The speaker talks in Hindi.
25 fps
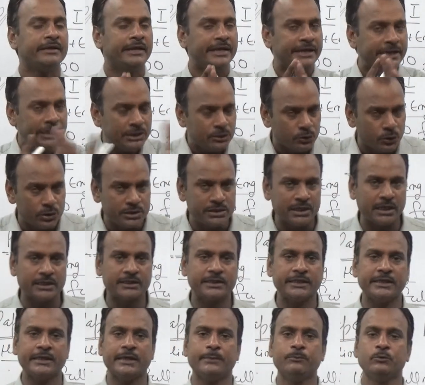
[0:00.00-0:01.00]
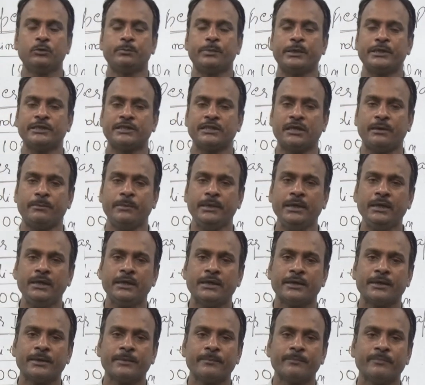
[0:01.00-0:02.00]
नहीं जोड़ी जाती है मुख्य परीक्षा में
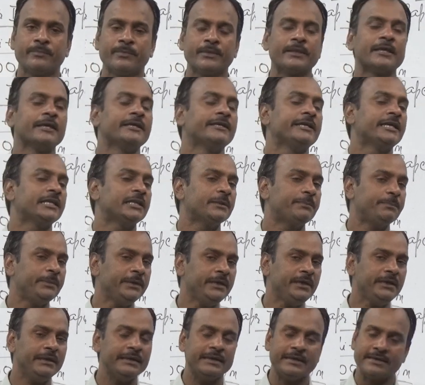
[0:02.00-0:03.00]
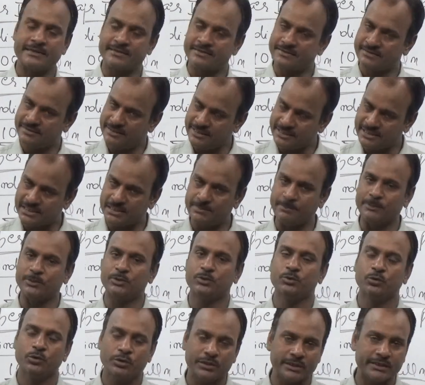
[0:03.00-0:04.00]
यद्यपि सिक्स में
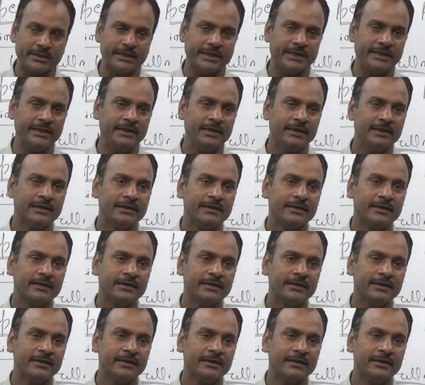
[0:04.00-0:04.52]
जोड़ दी गई